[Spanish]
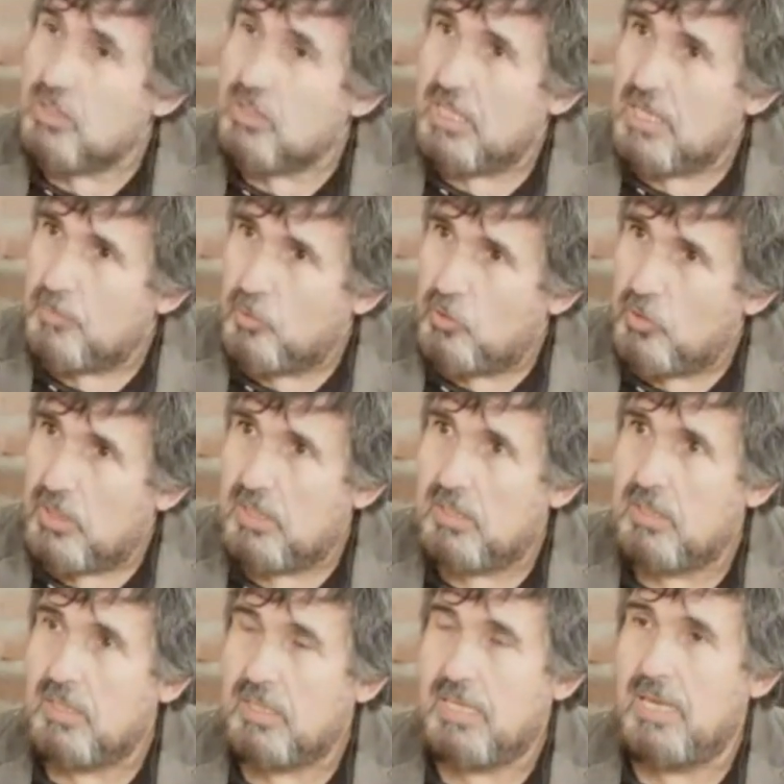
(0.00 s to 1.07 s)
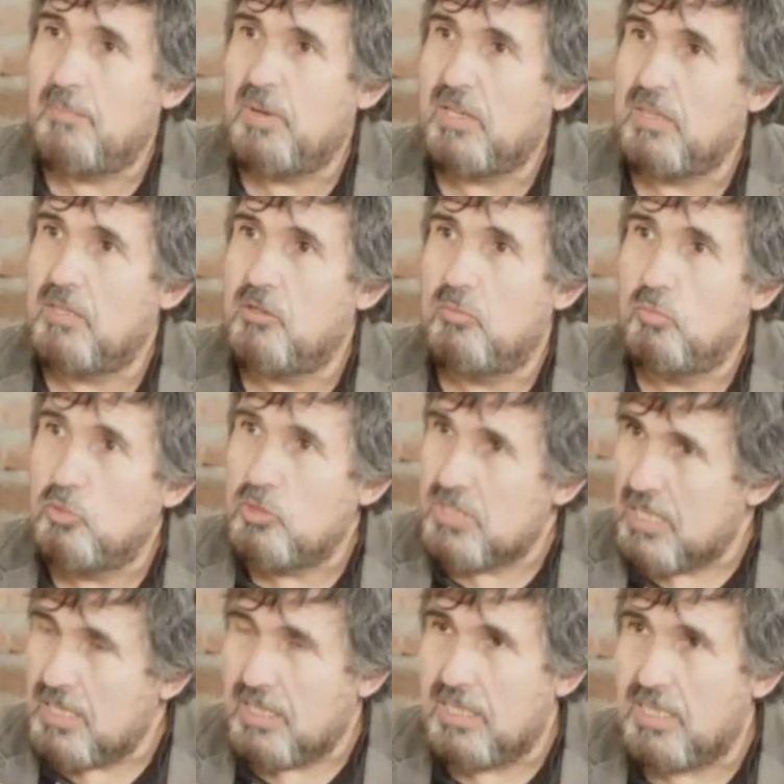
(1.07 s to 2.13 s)
tiene poder, que ha perdido mucha
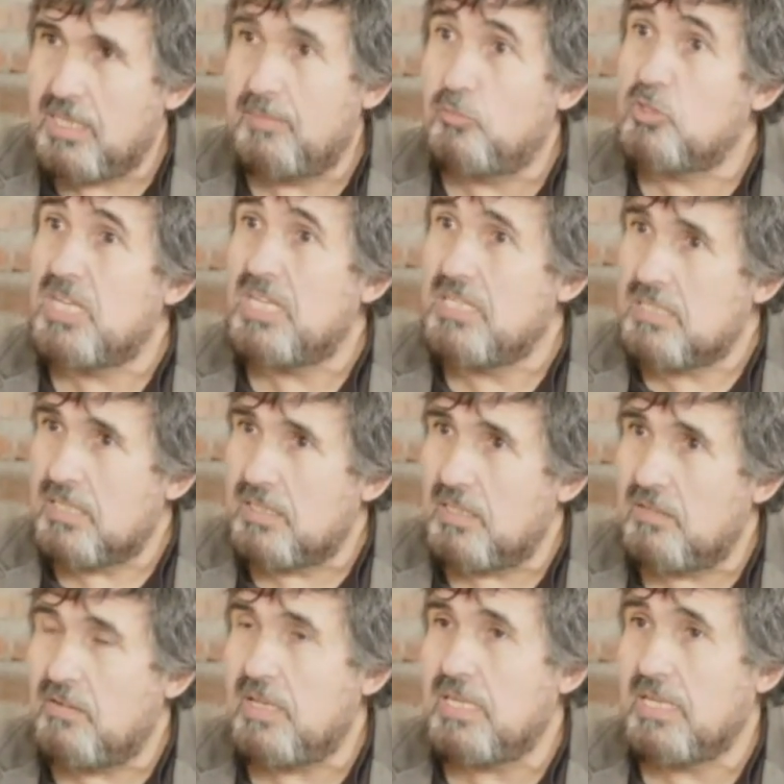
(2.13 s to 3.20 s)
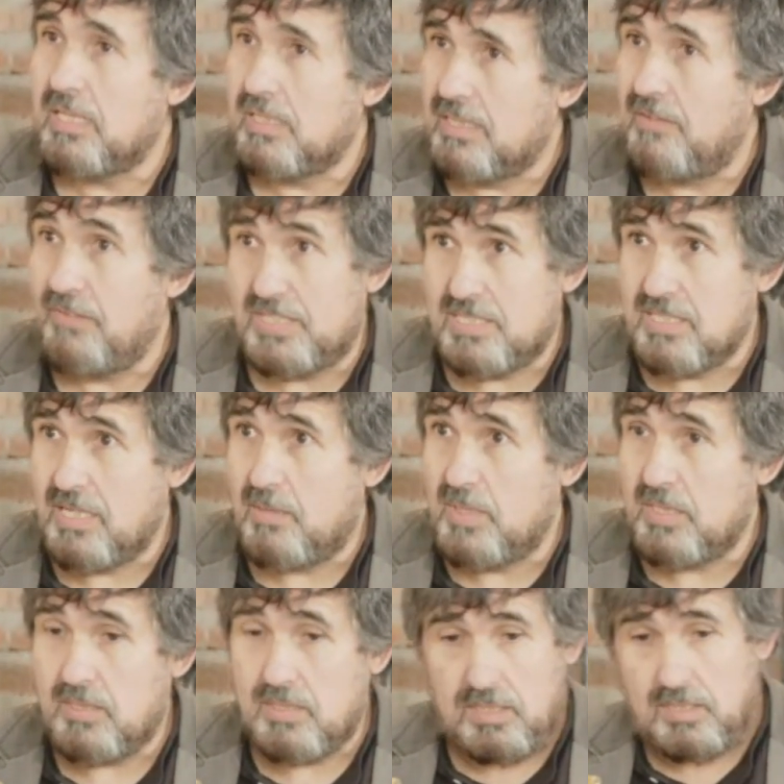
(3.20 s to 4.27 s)
energía, mucha iniciativa y que está
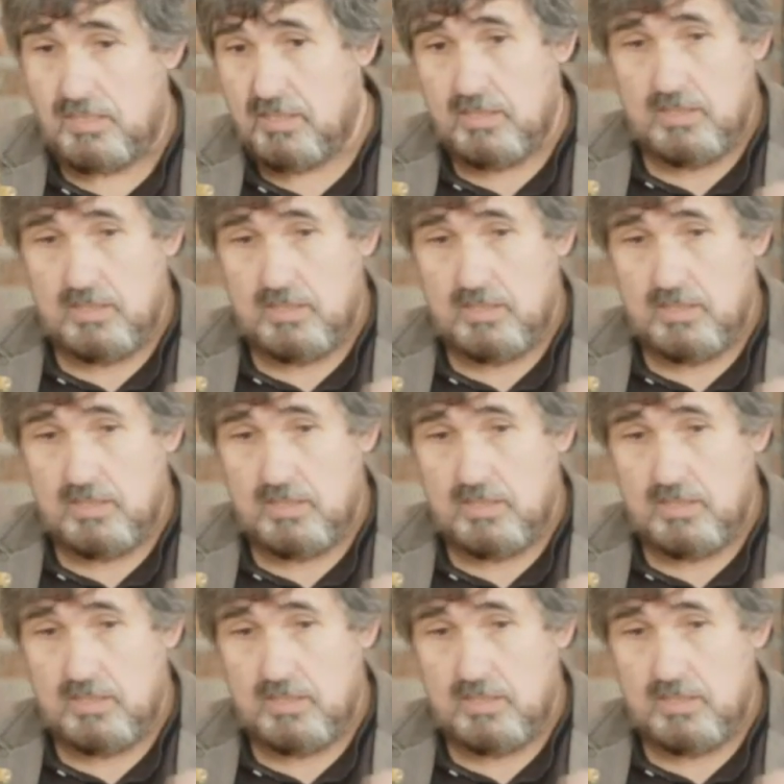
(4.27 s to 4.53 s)
básicamente